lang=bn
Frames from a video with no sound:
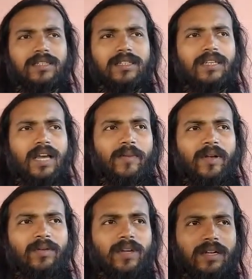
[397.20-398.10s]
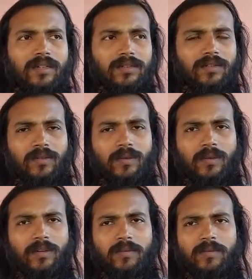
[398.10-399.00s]
কি আবার ওনার
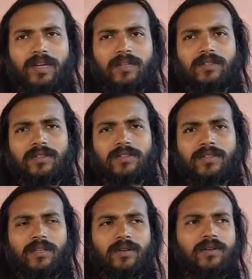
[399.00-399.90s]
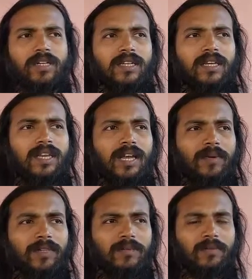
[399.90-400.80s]
গোলকে পাঠানো হচ্ছে ওনাকে
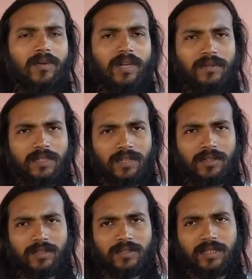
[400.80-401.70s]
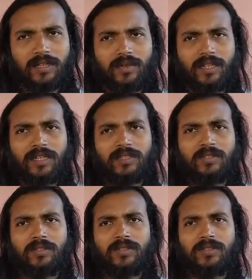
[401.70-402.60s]
আমাদের প্রণাম জানানো হচ্ছে ওনাকে
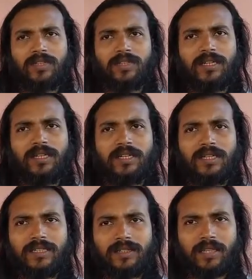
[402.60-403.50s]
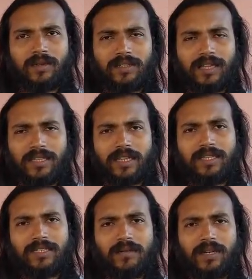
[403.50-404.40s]
শক্তির দেওয়া দাতা
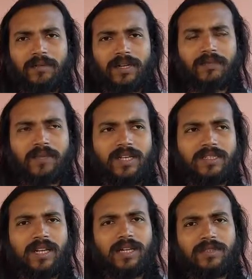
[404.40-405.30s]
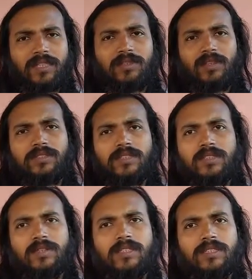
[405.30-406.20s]
হিসেবে আমরা পেয়েছিলাম সেই দশ
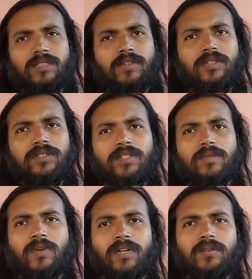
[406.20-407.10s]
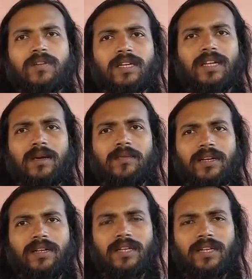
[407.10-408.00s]
দিন ধরে সেই দশ দিন পরে ওনাকে
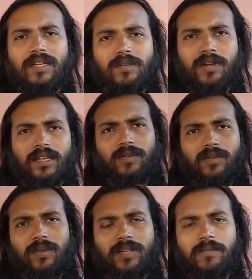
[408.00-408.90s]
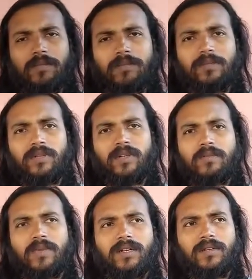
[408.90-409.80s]
আবার গোলকে
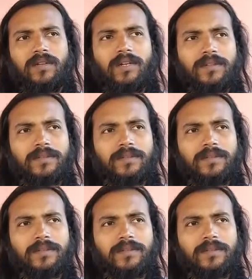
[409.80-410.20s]
ফেরত পাঠানো